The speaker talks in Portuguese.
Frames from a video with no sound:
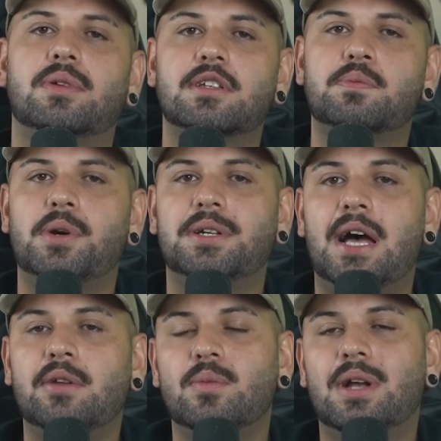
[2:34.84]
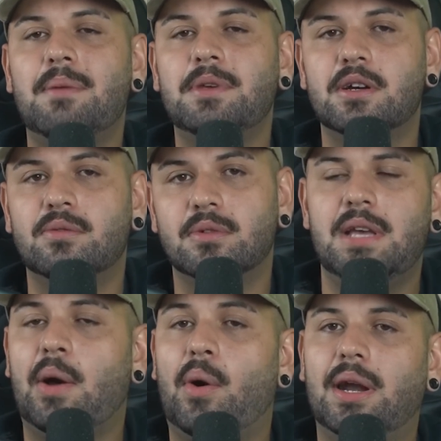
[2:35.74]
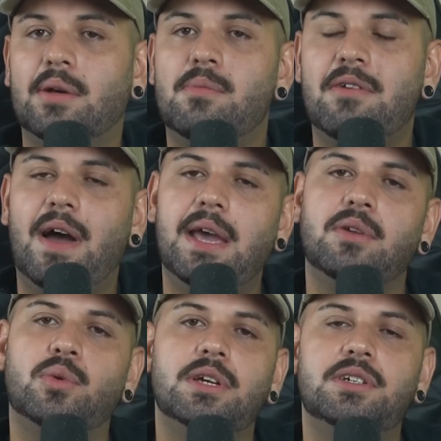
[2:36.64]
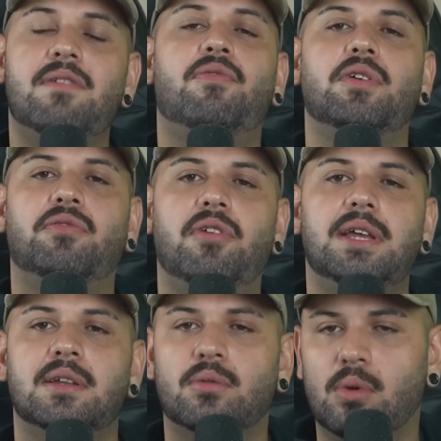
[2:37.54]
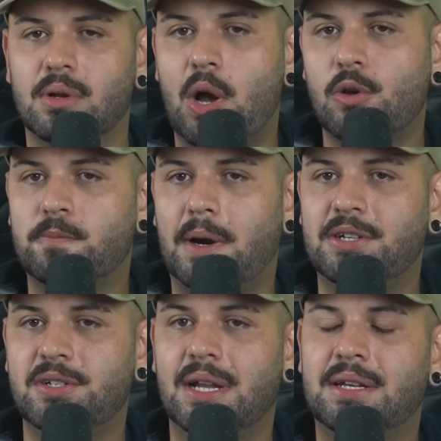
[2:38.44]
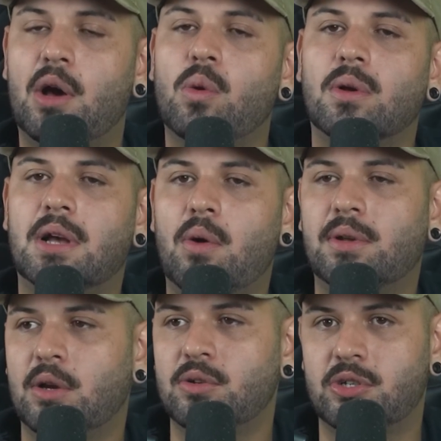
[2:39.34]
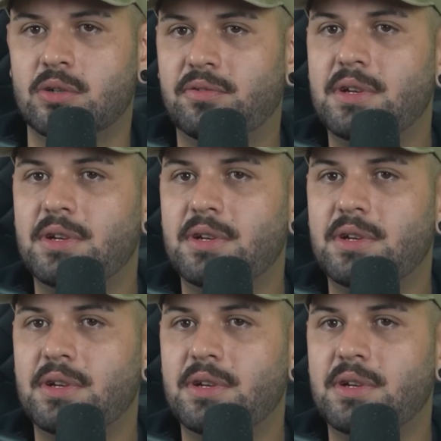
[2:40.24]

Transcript: transportado em um caminhão. E agora, uma varredura já foi feita do local de partida até o local que era o destino